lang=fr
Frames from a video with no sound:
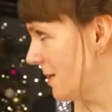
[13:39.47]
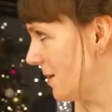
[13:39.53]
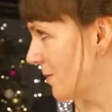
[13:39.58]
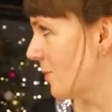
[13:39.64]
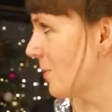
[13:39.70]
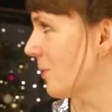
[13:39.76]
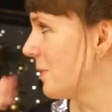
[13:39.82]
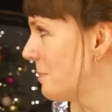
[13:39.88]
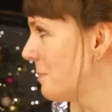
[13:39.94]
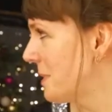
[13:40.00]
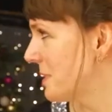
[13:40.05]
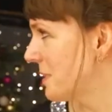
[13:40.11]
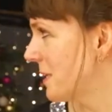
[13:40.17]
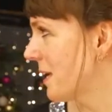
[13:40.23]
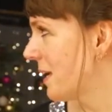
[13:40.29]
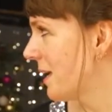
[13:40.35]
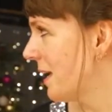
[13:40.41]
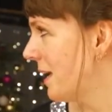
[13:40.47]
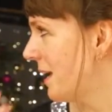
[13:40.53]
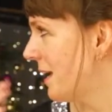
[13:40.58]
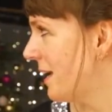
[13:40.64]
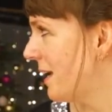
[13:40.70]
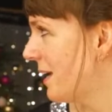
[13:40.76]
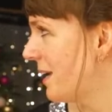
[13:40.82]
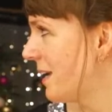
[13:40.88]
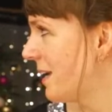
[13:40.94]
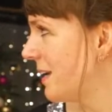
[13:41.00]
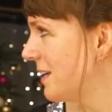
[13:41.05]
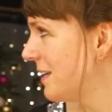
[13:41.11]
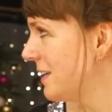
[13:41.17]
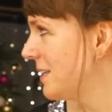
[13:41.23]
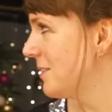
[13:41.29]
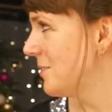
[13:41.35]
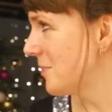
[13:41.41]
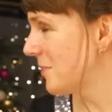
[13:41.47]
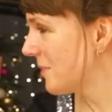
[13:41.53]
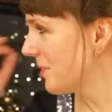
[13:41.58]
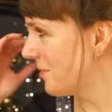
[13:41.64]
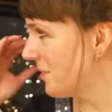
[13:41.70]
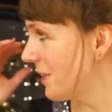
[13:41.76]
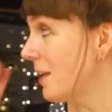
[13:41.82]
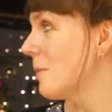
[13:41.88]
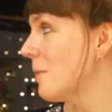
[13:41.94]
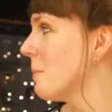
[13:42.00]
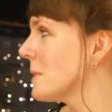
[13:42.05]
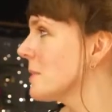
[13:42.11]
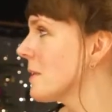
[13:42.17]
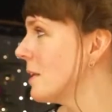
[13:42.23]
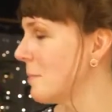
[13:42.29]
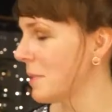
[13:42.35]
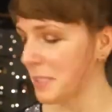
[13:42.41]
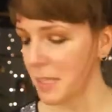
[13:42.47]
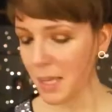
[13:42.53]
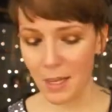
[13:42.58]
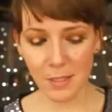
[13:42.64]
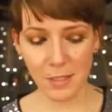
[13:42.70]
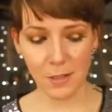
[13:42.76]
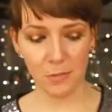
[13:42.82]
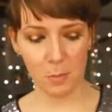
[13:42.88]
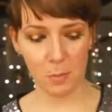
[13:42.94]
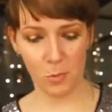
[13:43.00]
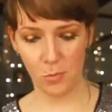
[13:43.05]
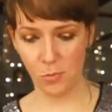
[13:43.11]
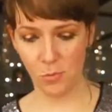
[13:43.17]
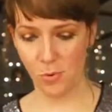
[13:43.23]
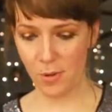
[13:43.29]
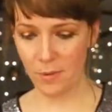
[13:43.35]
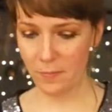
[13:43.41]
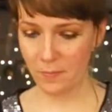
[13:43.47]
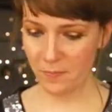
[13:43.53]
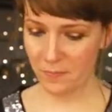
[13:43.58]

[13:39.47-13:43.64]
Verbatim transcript: il y a encore le mascara. et donc, euh, ça. parce que le mascara, ça fait beaucoup. Hein.